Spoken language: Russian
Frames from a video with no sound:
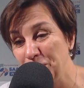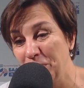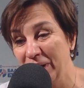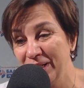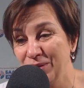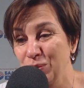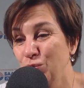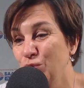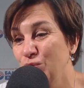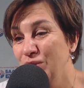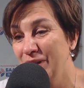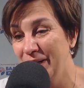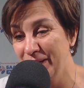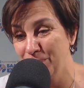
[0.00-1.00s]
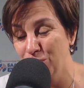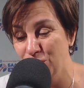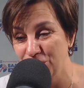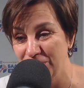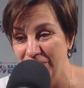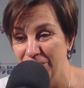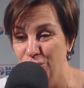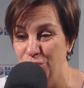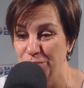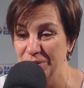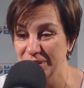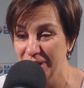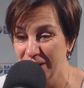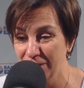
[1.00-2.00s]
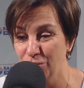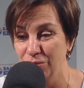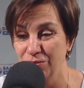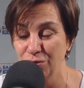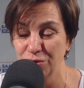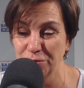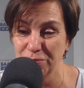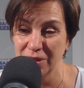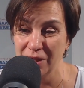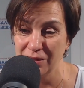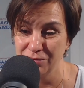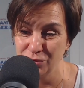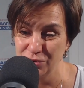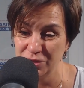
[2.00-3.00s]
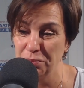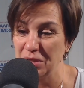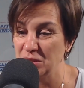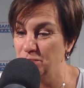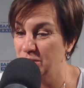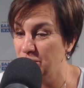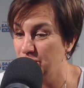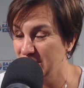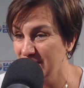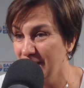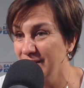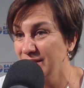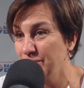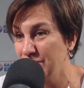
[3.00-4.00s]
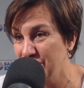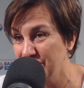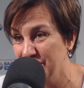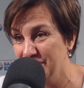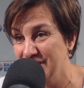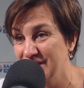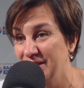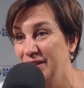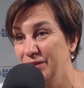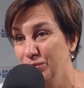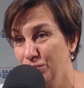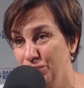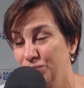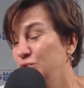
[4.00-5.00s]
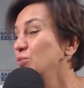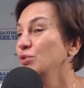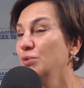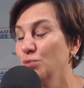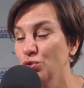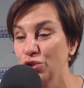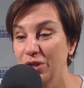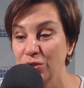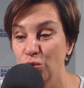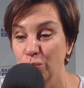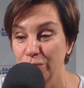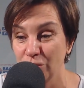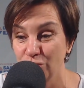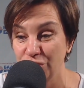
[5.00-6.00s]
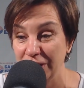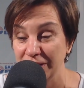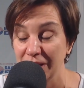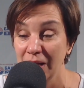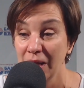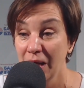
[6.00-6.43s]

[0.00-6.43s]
и поэтому онлайн можно оформить карту, и вроде бы как вот ты паспорт прислал, тебе 14 лет, ну все, уже можешь карту получать.